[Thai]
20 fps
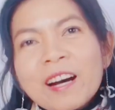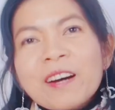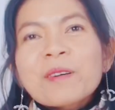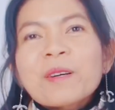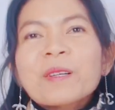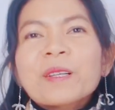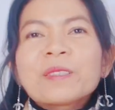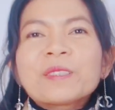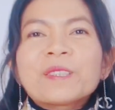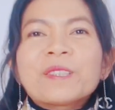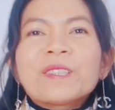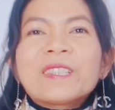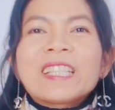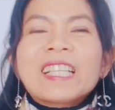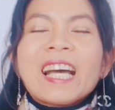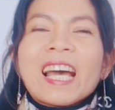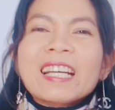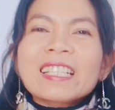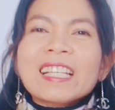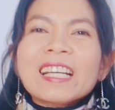พบกับโสอีก
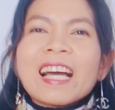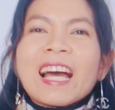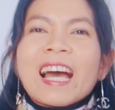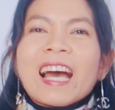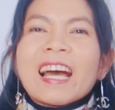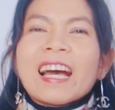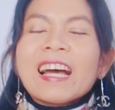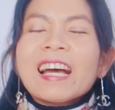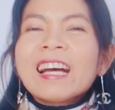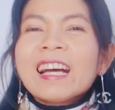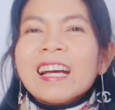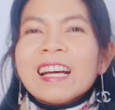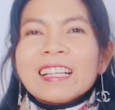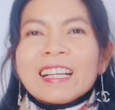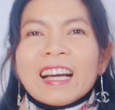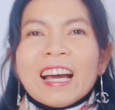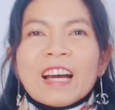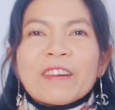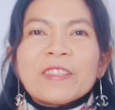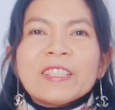ครั้งนะคะ
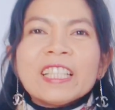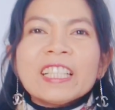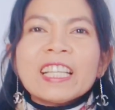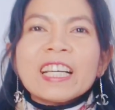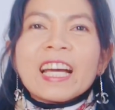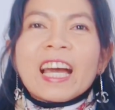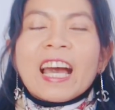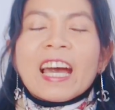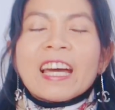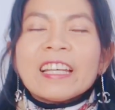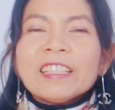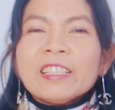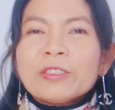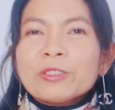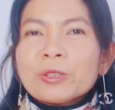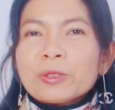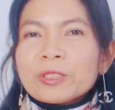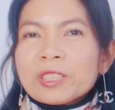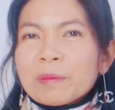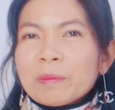ค่ะวันนี้นะคะ เดี๋ยว
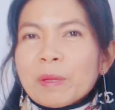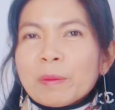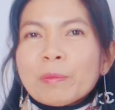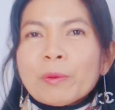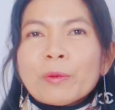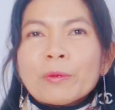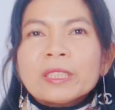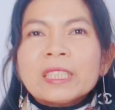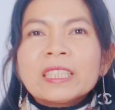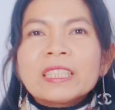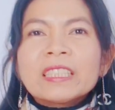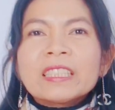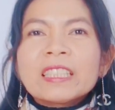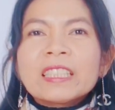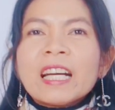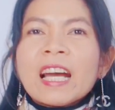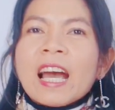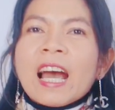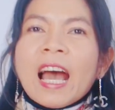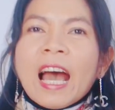โสจะมาพูดถึง
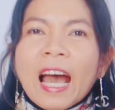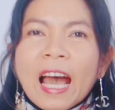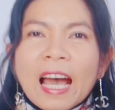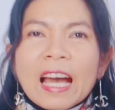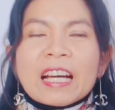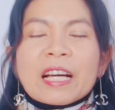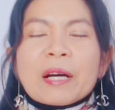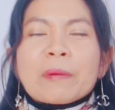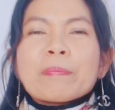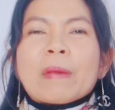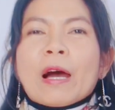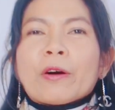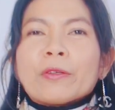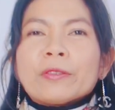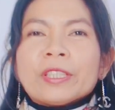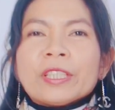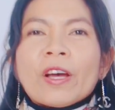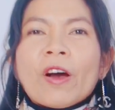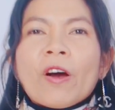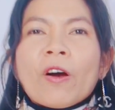5 กระเป๋า
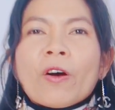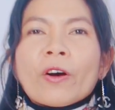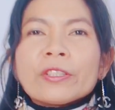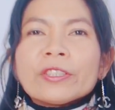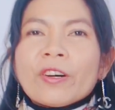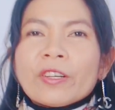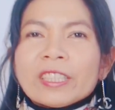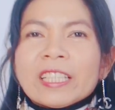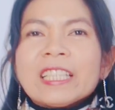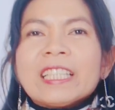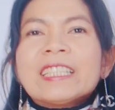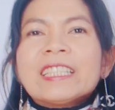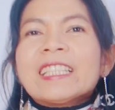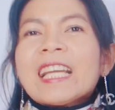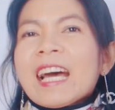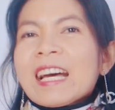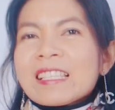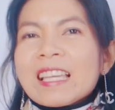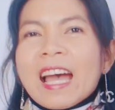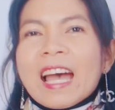ดีออยอดฮิต
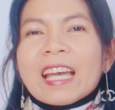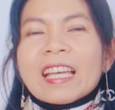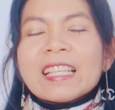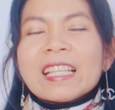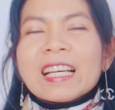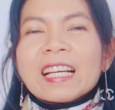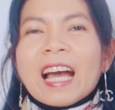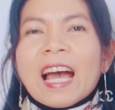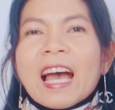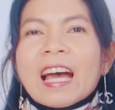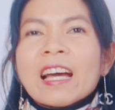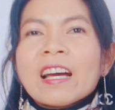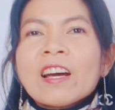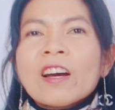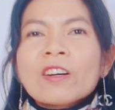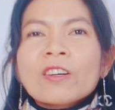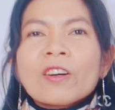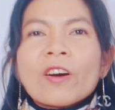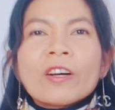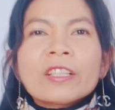น่าใช้นะคะ
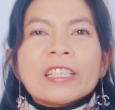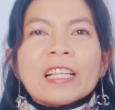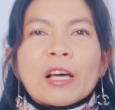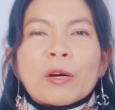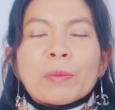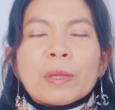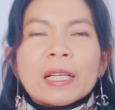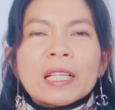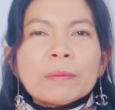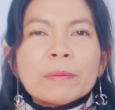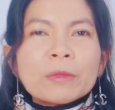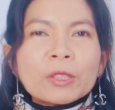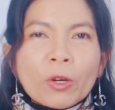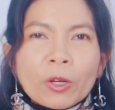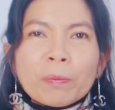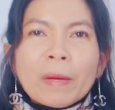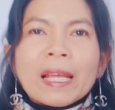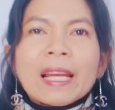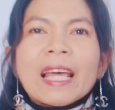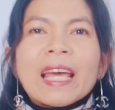ก็เดี๋ยวเรามาเริ่มต้
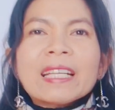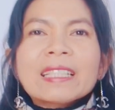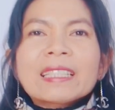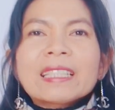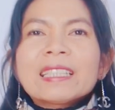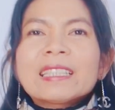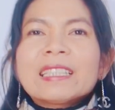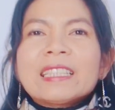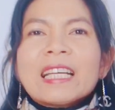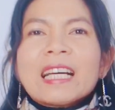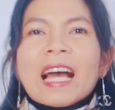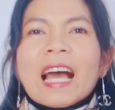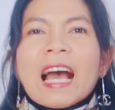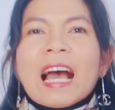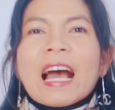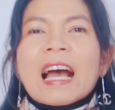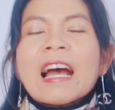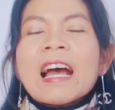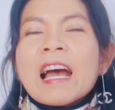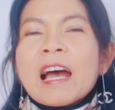นใบแรกกันเลยนะ
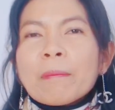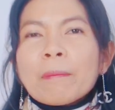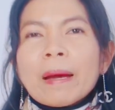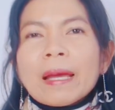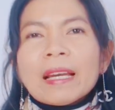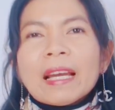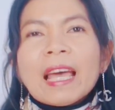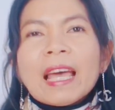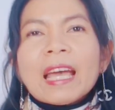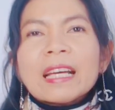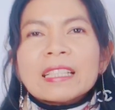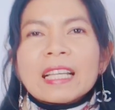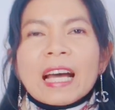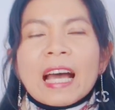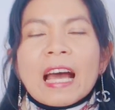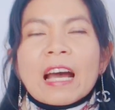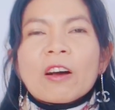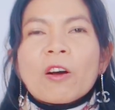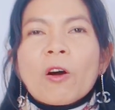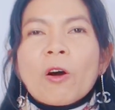คะ ใบแรกนะ
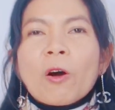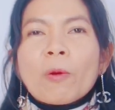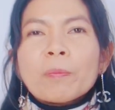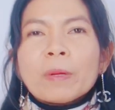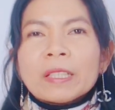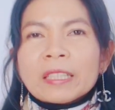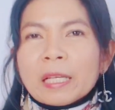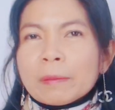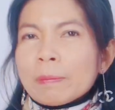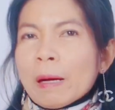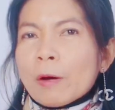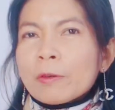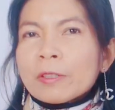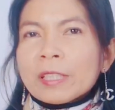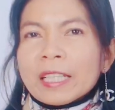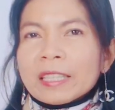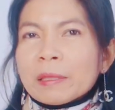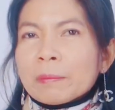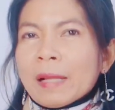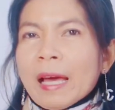คะก็เป็นกระเป๋า
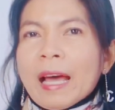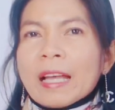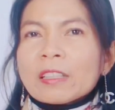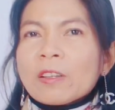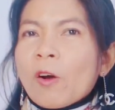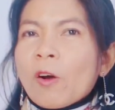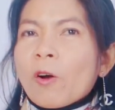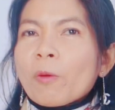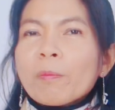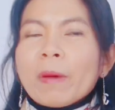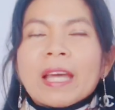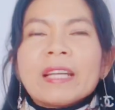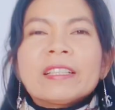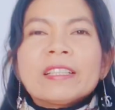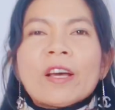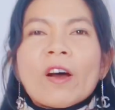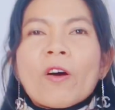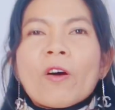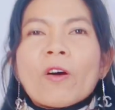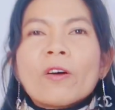ในตำนานของแบรนด์
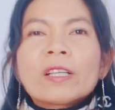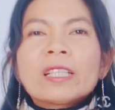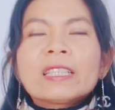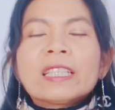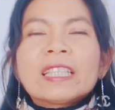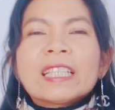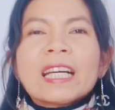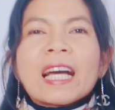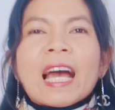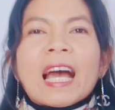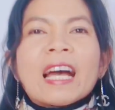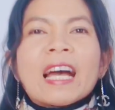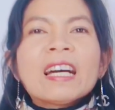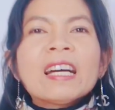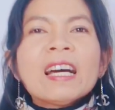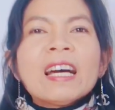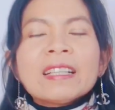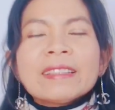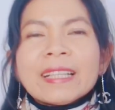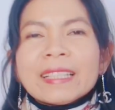ดีออเลยนะคะ
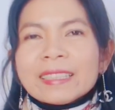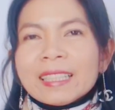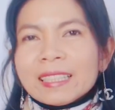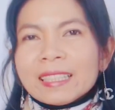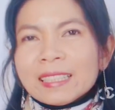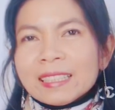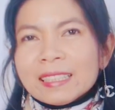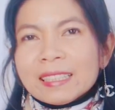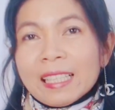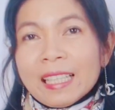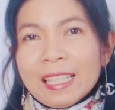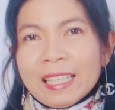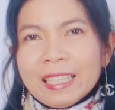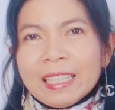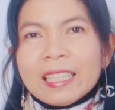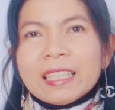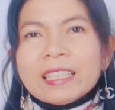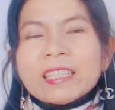นั่นก็คือ Lady